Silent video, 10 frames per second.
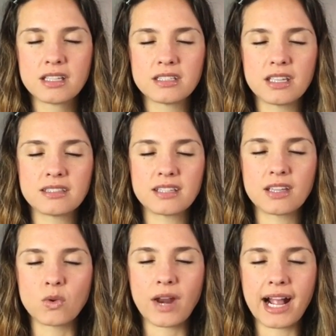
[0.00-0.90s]
Si estás
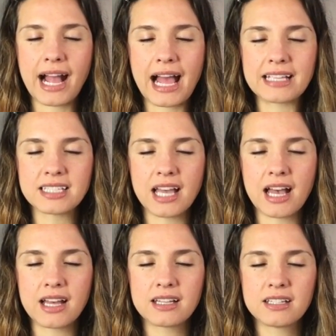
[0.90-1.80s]
en una
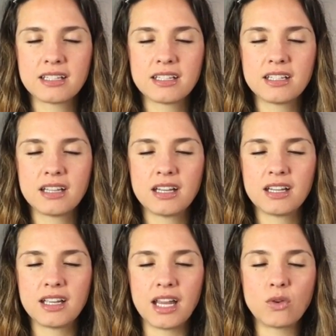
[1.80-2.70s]
casa,
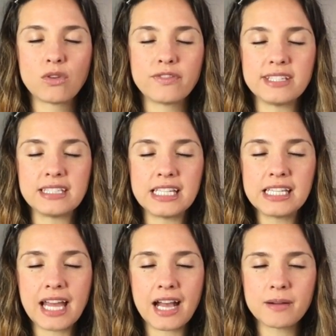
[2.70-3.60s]
en una
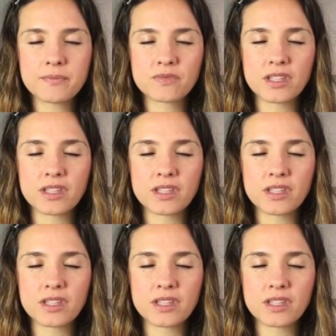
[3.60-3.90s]
oficina,